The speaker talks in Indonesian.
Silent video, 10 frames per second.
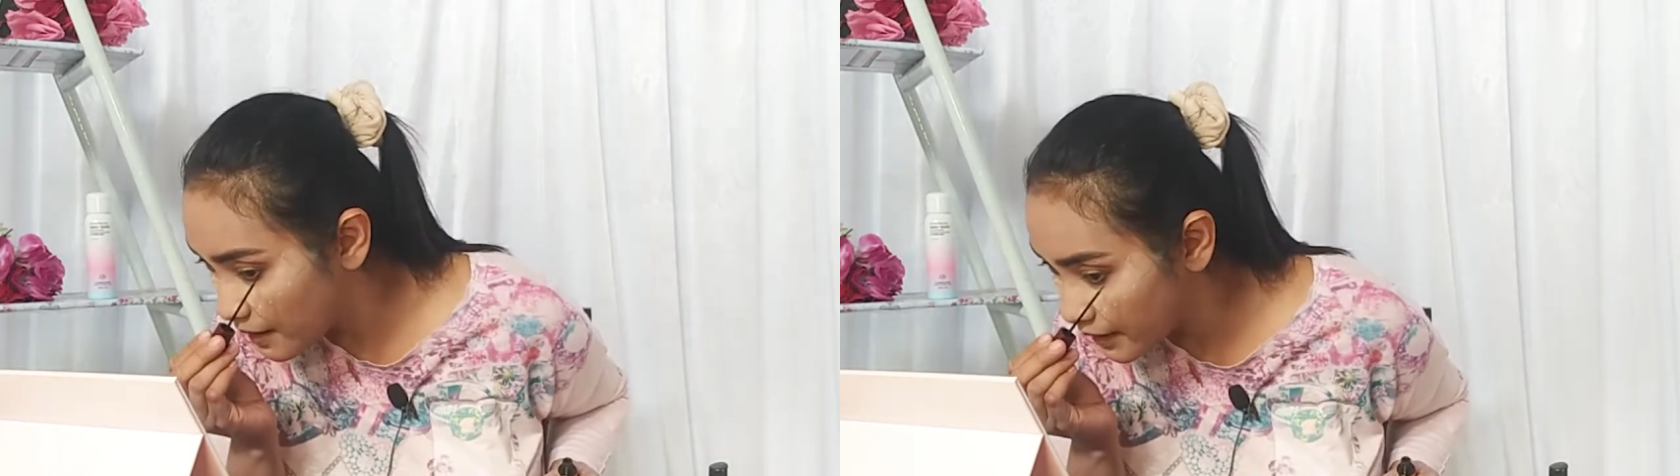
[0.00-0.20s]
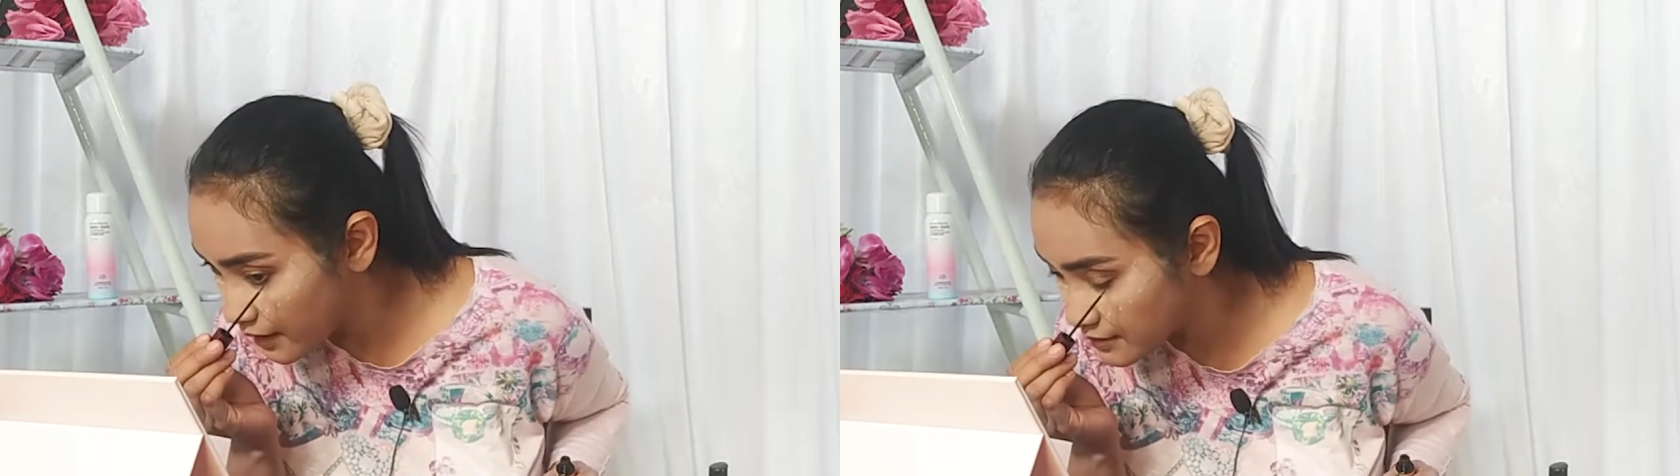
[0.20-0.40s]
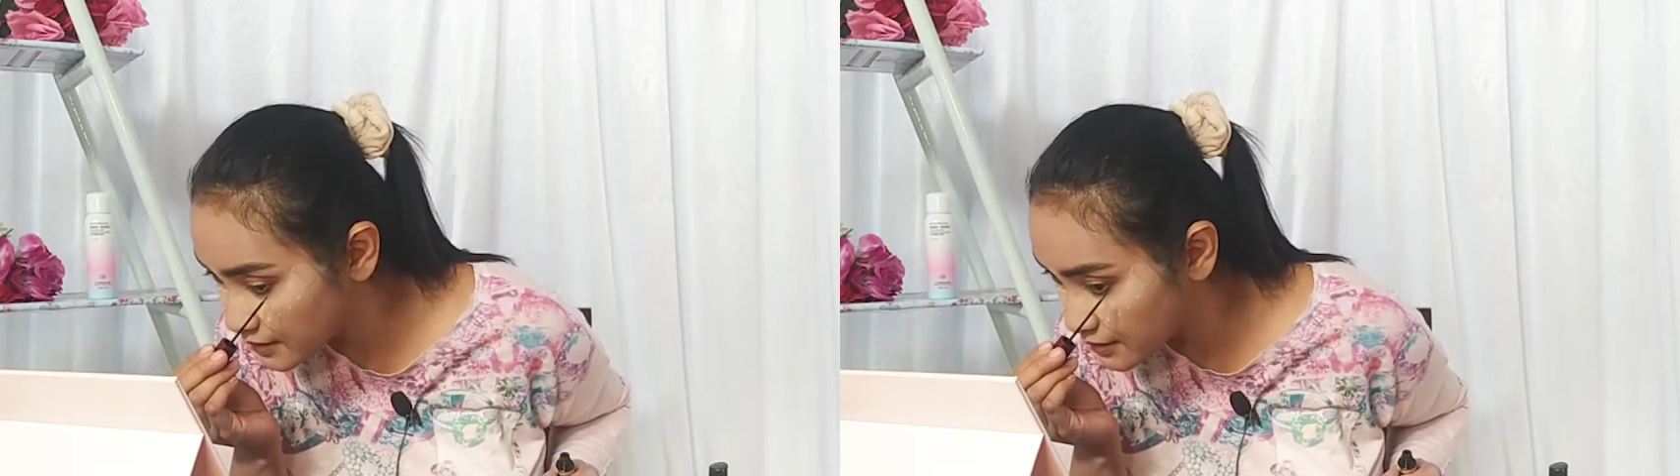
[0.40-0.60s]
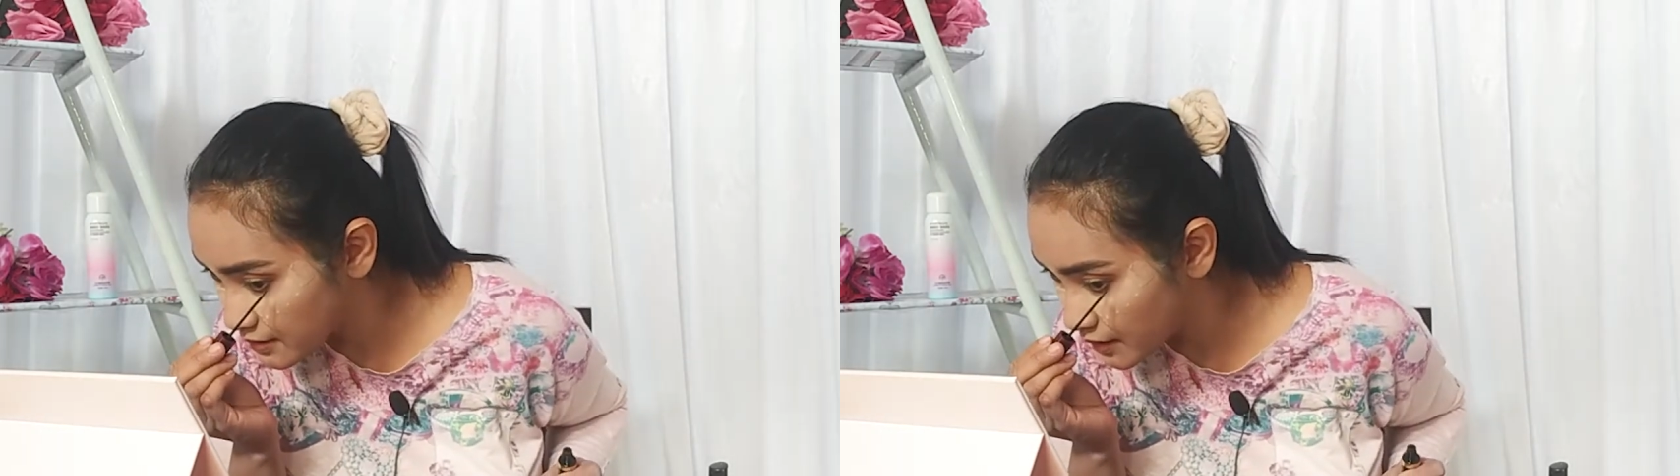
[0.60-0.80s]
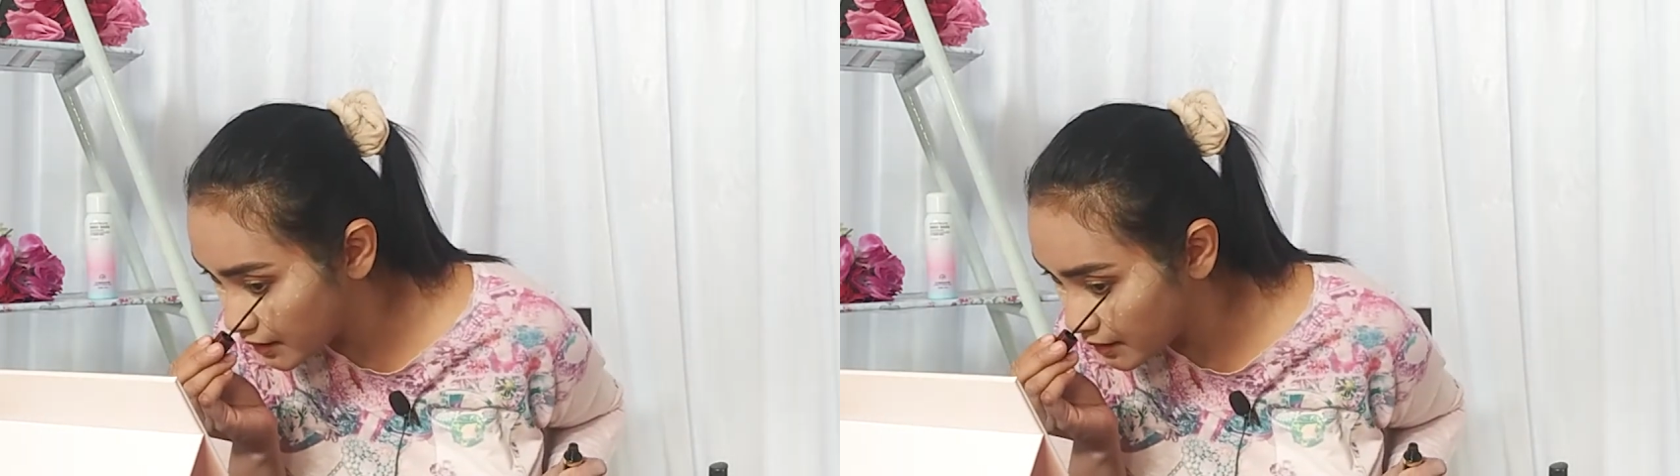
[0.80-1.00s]
bagian
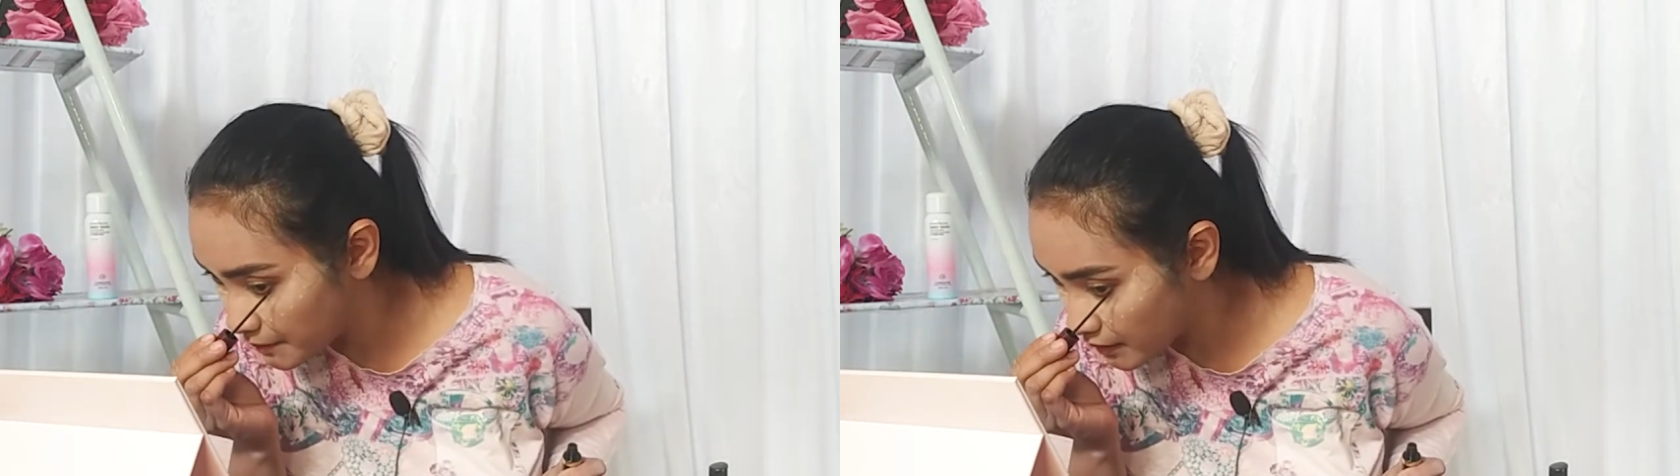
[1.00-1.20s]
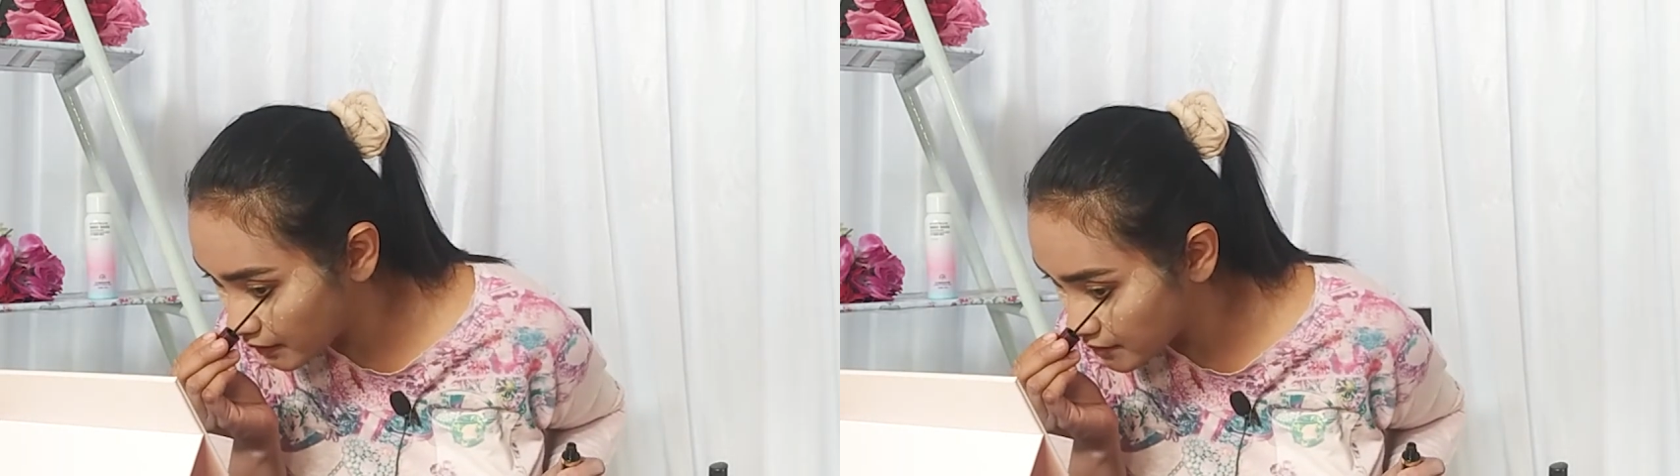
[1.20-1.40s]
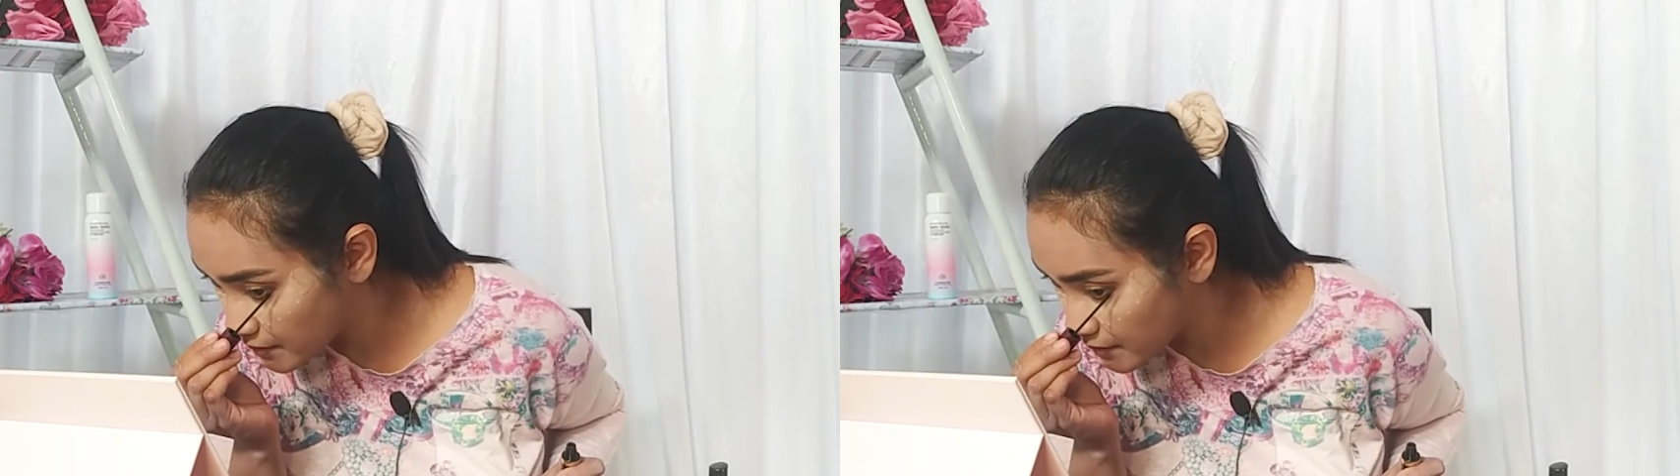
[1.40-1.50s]
sisi mata